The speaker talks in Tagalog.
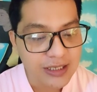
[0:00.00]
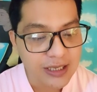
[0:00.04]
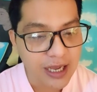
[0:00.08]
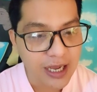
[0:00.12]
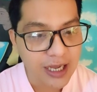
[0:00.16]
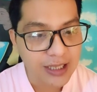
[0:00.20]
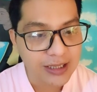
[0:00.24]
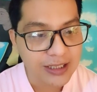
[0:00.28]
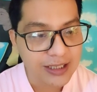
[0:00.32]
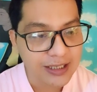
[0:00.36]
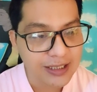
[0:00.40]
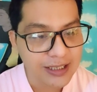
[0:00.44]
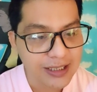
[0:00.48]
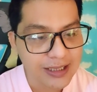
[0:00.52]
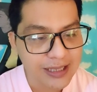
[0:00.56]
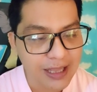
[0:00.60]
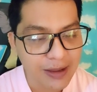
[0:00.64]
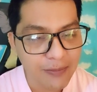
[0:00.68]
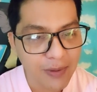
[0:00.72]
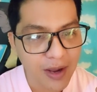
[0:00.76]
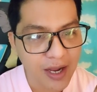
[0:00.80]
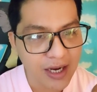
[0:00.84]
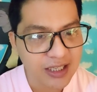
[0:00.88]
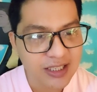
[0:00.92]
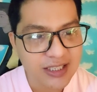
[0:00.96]
at hindi
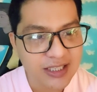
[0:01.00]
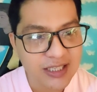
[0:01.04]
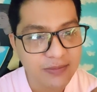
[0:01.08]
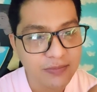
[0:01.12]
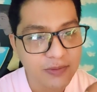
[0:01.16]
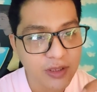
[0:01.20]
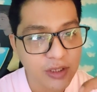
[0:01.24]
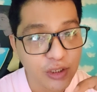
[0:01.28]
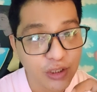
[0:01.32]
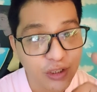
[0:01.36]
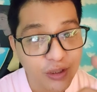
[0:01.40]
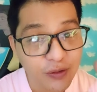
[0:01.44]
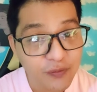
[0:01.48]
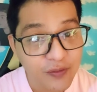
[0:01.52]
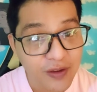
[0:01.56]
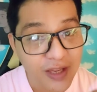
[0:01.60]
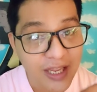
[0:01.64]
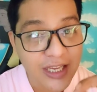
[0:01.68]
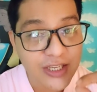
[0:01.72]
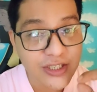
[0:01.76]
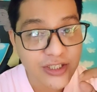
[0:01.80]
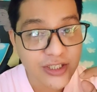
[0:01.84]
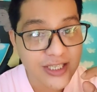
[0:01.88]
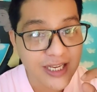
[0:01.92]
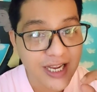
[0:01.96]
tayo makareceive ng
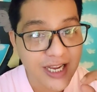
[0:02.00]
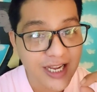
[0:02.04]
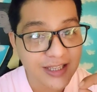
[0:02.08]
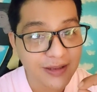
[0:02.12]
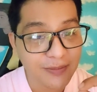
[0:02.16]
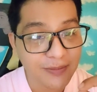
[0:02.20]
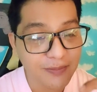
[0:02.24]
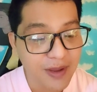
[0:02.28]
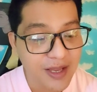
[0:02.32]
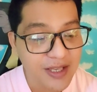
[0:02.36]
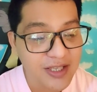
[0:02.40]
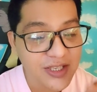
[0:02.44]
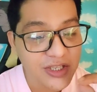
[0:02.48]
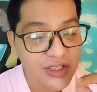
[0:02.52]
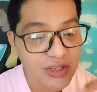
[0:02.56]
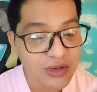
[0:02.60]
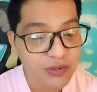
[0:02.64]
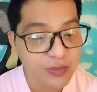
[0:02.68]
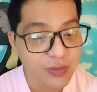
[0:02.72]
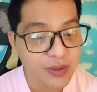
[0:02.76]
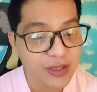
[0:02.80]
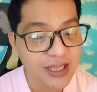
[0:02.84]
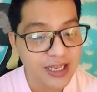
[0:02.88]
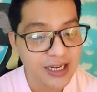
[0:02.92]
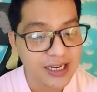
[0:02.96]
notification sa ating
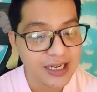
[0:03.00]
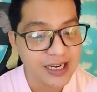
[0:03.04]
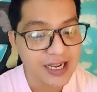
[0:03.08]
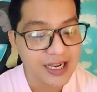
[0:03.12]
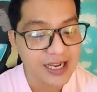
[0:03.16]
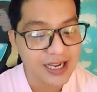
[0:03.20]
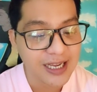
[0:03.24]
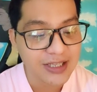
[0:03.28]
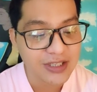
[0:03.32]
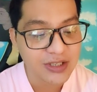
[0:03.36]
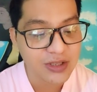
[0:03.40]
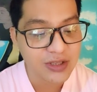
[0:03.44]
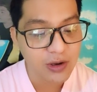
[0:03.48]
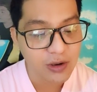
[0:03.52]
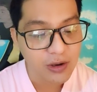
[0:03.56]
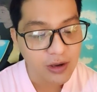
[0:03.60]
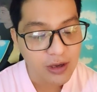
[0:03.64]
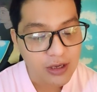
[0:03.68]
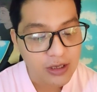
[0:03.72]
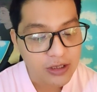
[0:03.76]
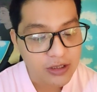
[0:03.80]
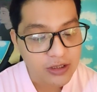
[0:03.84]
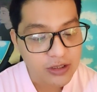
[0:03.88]
messenger, madali lang guys, no?